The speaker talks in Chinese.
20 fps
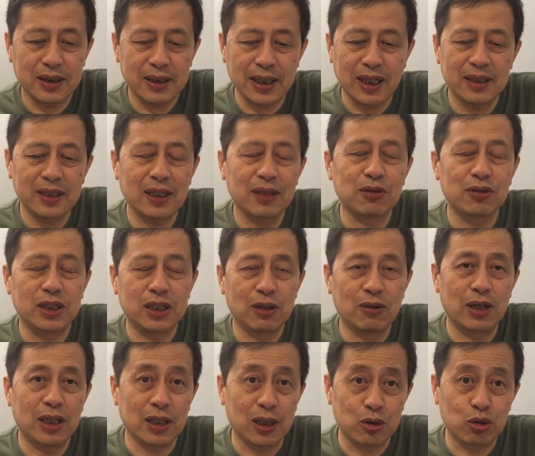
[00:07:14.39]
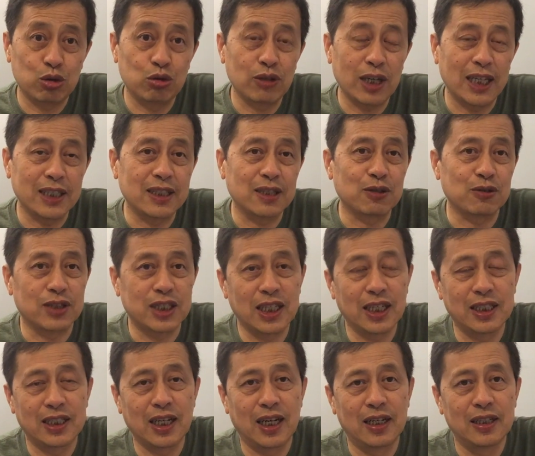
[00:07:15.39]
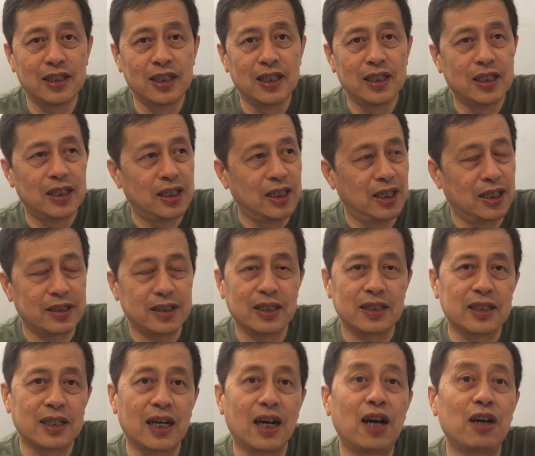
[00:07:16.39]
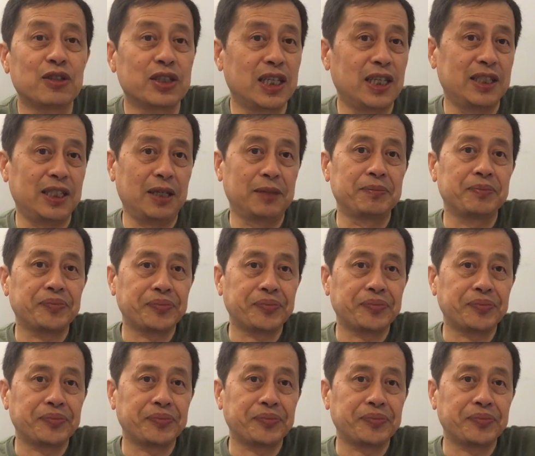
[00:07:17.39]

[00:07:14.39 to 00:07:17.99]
在这种情况下出来这种现象啊，这是一个好现象